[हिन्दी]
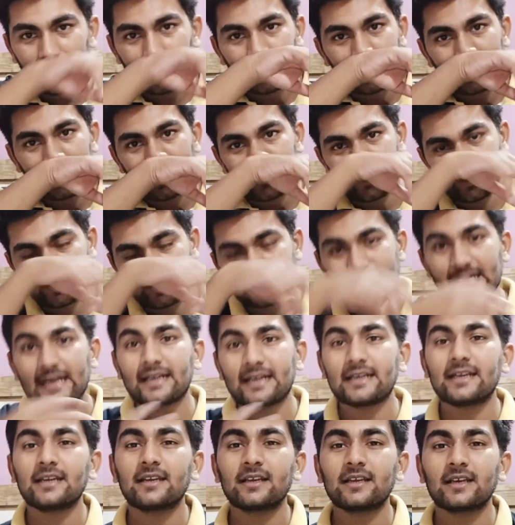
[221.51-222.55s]

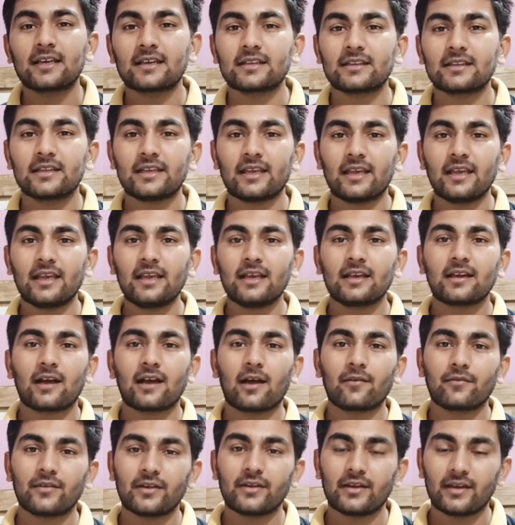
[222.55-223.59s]
एक्साइटेड करती हैं
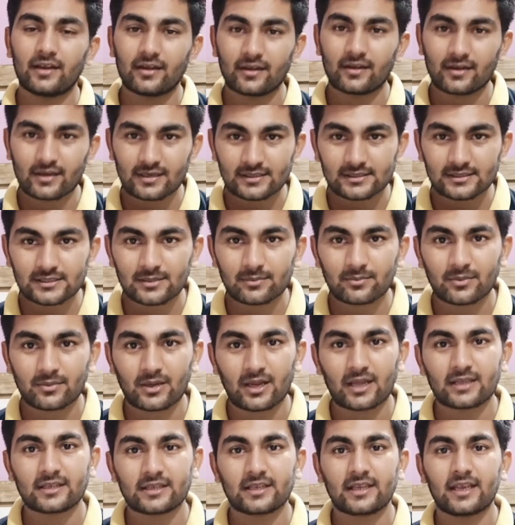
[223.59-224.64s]
काफ़ी इंटरेस्ट
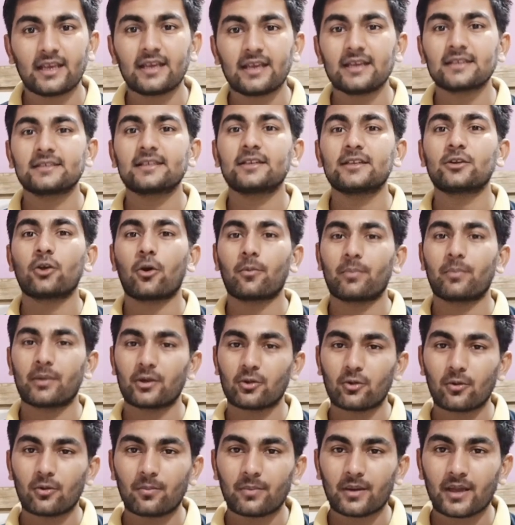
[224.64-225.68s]
बनाती हैं किसी टॉपिक
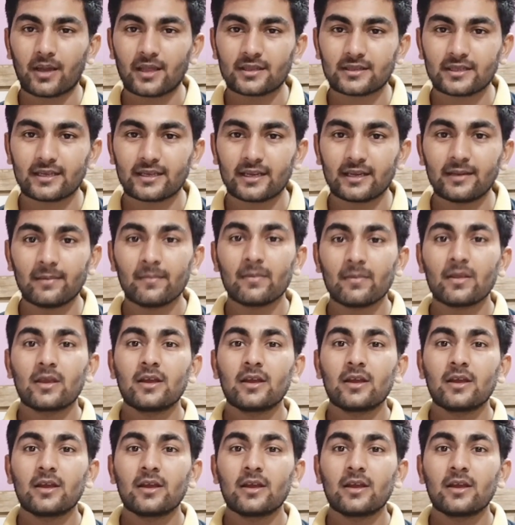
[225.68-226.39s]
को हम पढ़ाते हैं